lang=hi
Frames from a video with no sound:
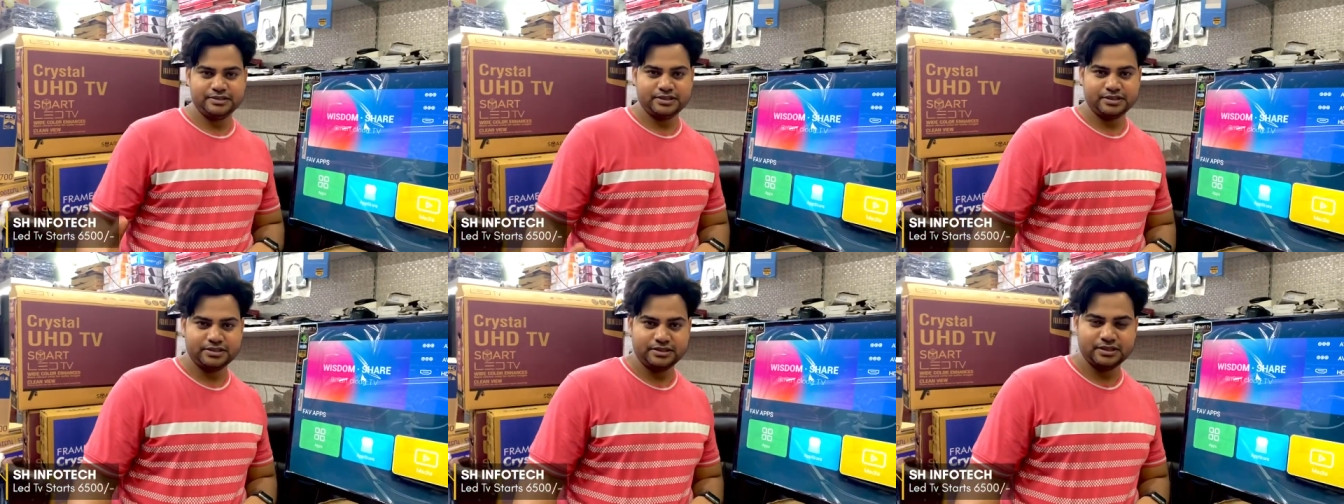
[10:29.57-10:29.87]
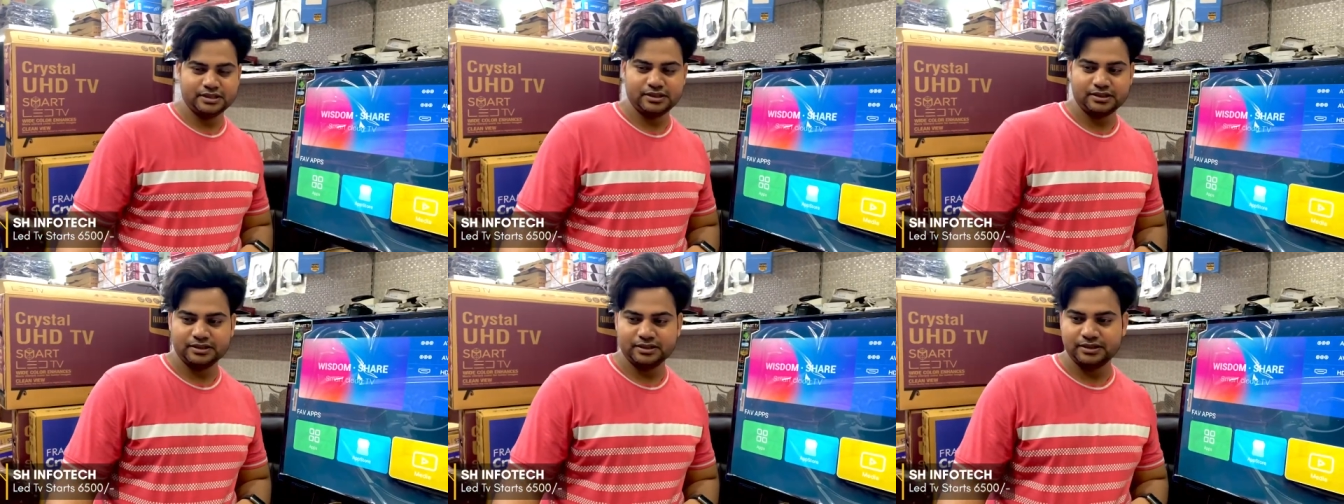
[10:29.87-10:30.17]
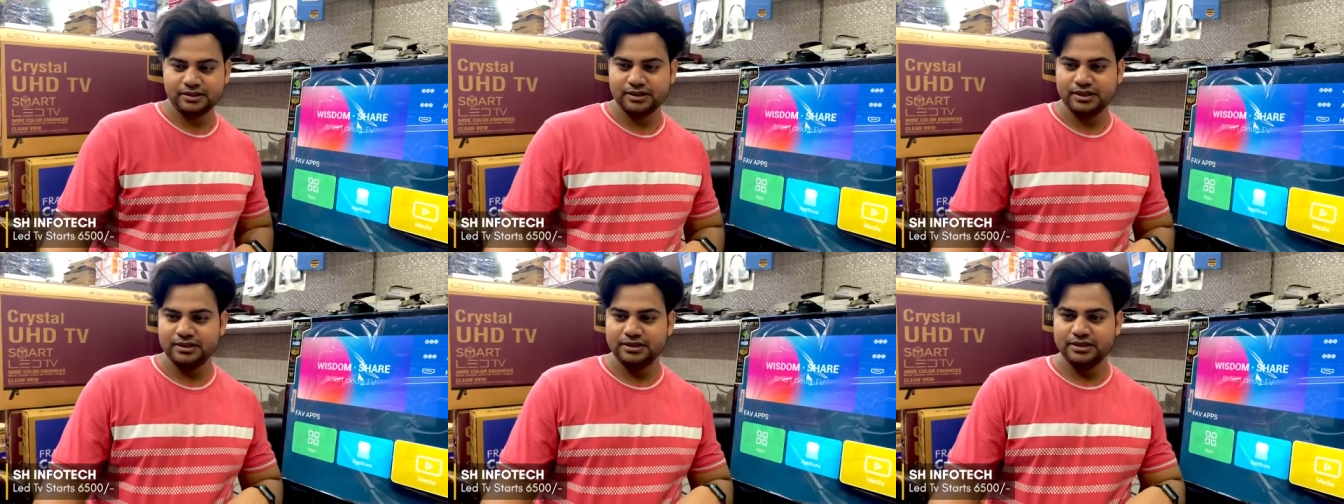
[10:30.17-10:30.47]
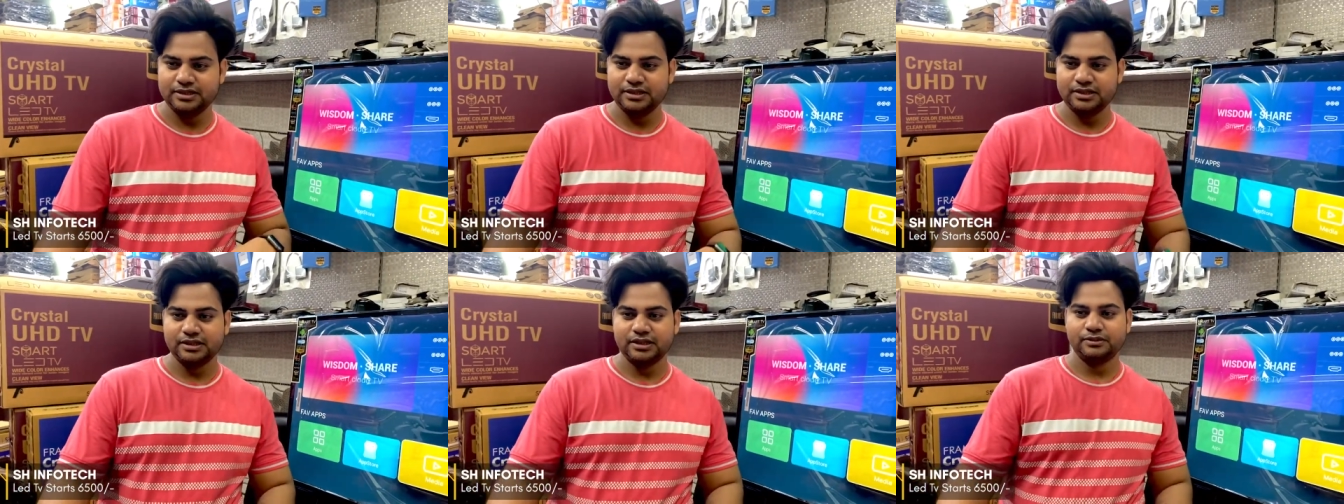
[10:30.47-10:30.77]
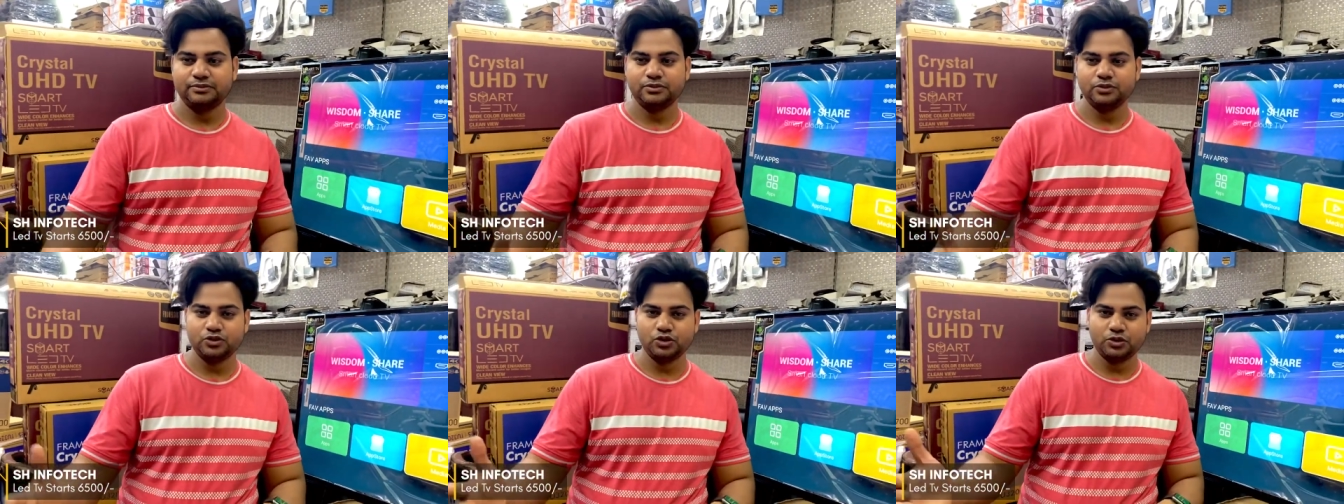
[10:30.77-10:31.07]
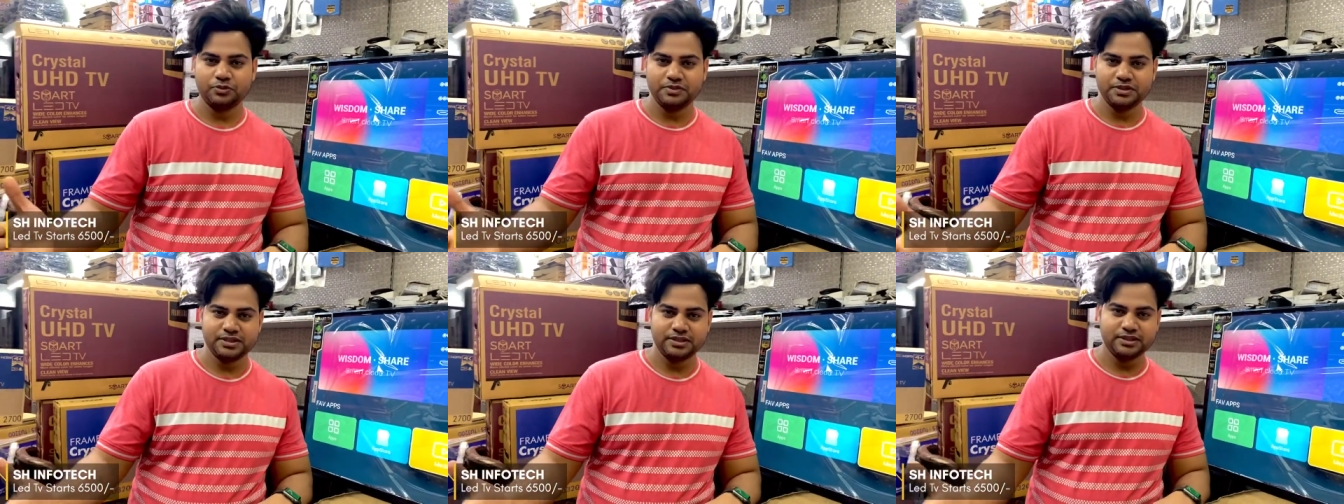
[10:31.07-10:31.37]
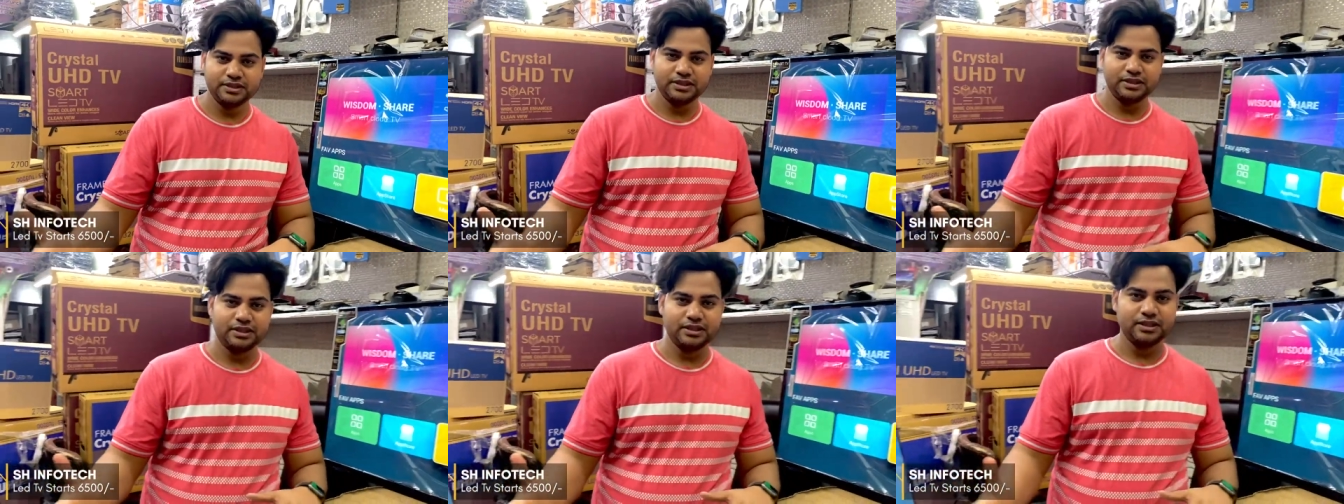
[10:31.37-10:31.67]
इंचेज अलग अलग दिखाए जैसे कि आपको चौबीस
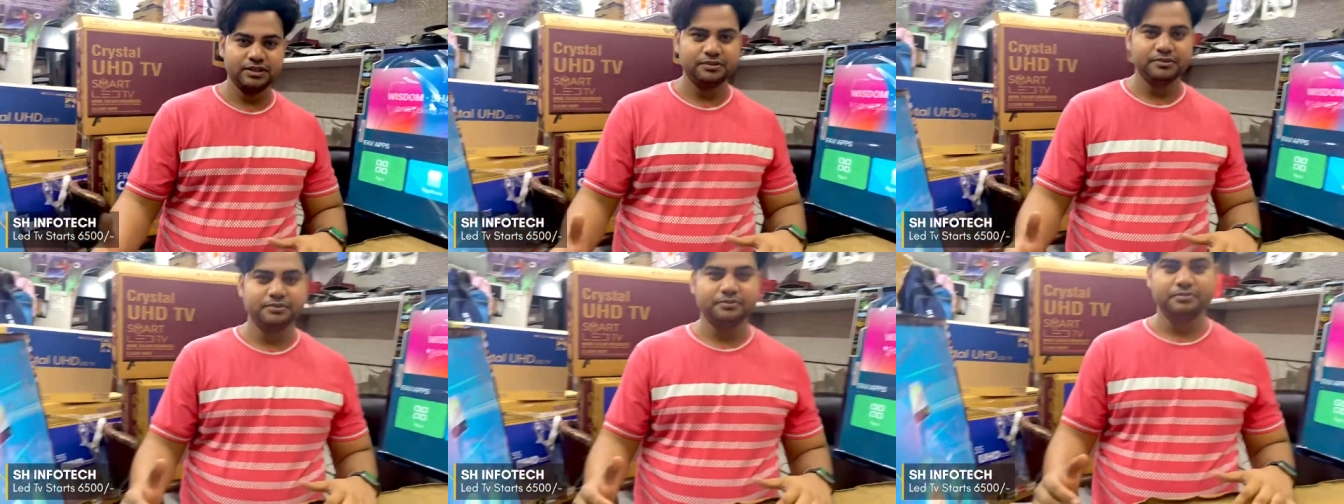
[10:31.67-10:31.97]
इंची दिखाई